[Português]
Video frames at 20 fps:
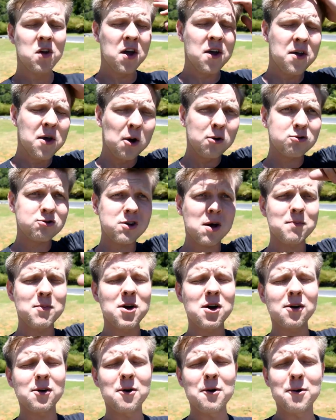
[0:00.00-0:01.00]
Nem eu
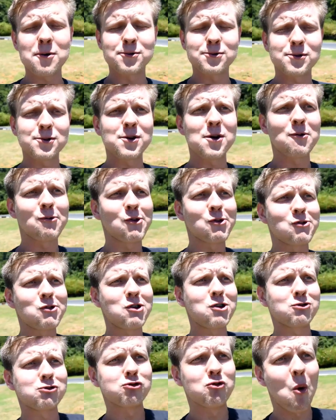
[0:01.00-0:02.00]
sabia que eu conseguia
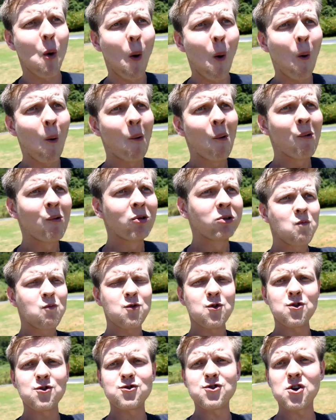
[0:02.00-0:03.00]
fazer isso.
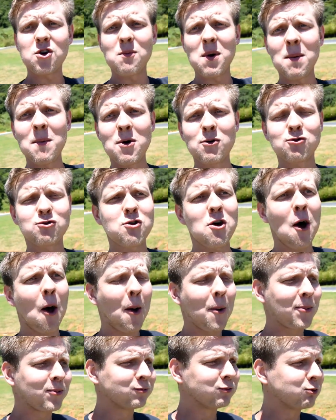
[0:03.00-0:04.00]
Dirigir com uma mão
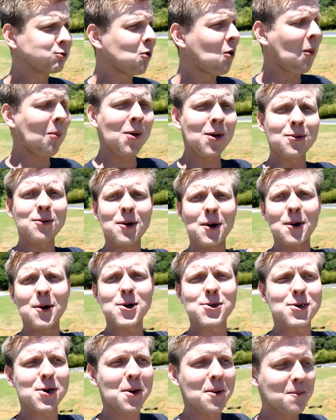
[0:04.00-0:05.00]
só, comendo com a
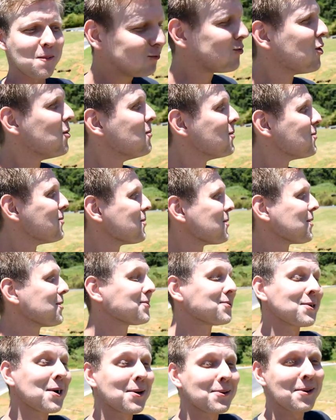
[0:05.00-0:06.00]
outra. Foi muito
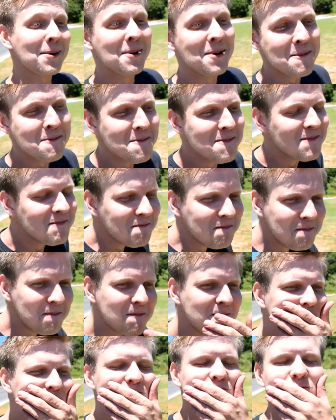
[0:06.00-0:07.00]
engraçado.
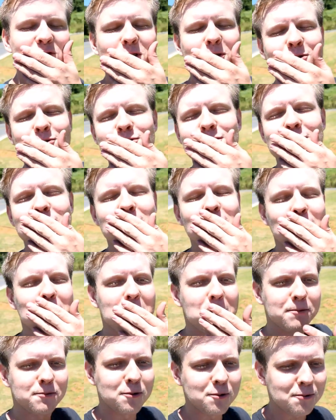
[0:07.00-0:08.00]
Nem consegui
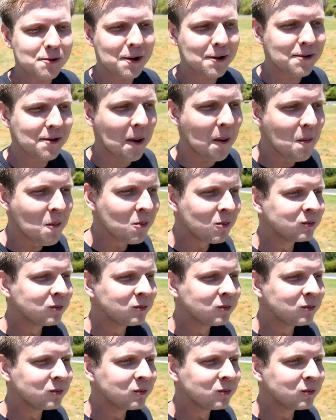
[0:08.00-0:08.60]
engolir tudo ainda.